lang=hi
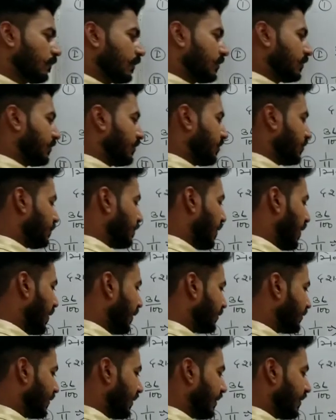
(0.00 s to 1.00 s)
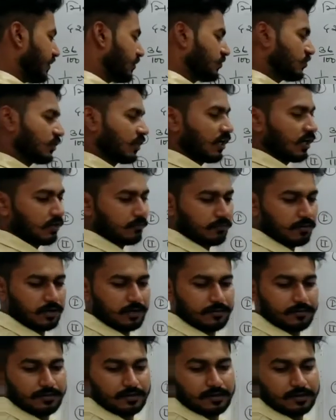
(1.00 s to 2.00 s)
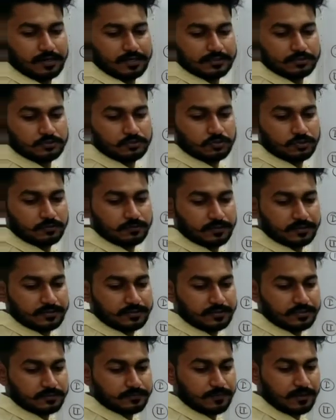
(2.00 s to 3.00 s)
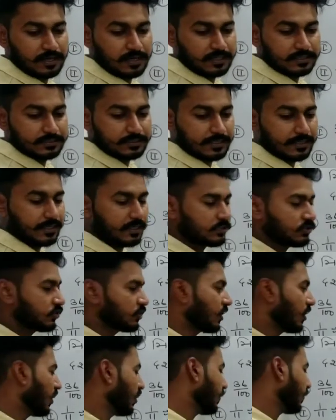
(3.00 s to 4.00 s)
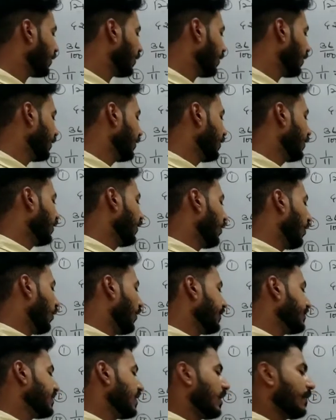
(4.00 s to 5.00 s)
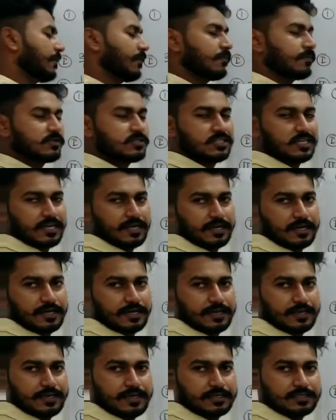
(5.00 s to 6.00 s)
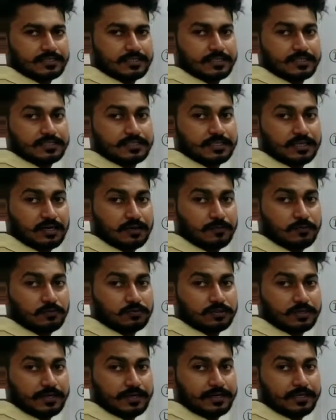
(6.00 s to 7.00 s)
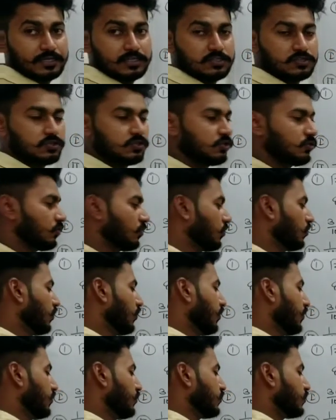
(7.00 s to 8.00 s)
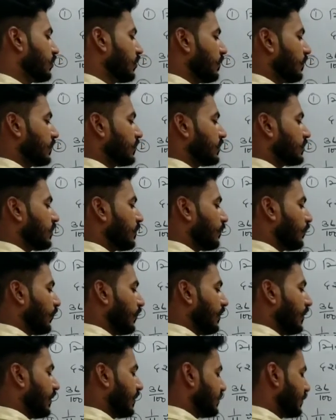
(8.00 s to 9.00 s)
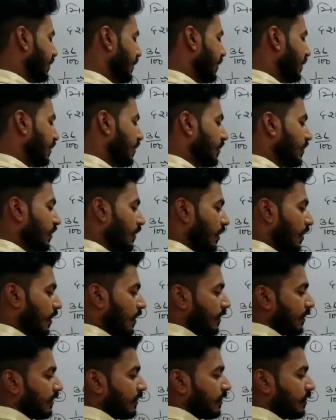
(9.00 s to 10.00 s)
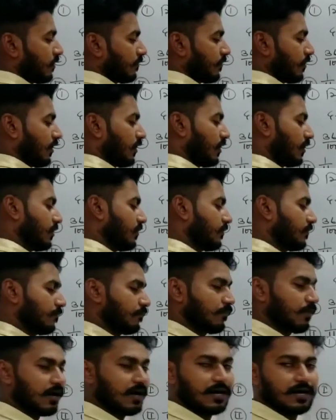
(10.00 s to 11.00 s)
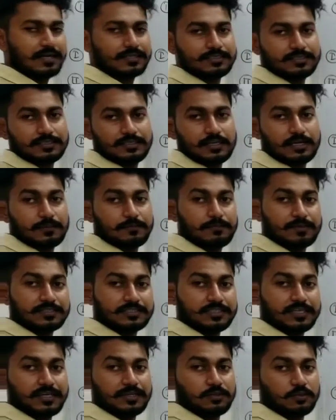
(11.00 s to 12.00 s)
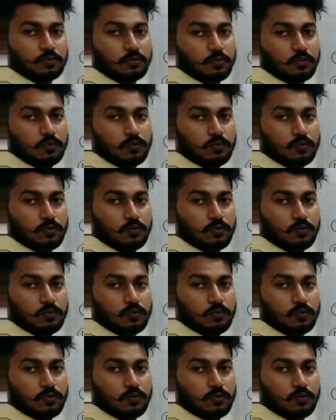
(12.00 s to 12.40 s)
बत्तीस भाग जाएगा चार बार आठ चौक बत्तीस भाग जाएगा चार बार यहाँ पे बच जाएगा एक से अब उतारेंगे जीरो इसकी वजह से पॉइंट आ जाएगा आठ एकम आठ भाग अब बच गए दो